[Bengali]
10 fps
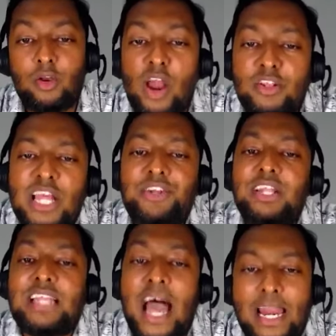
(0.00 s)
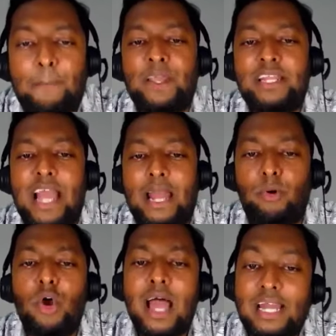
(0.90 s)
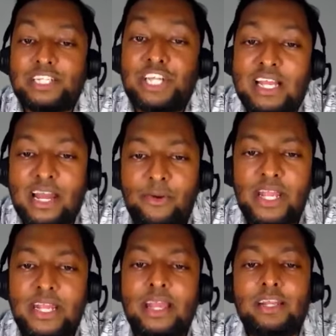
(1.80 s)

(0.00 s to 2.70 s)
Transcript: গণতান্ত্রিক ধারা ফিরিয়ে আনবো আর সে কারণেই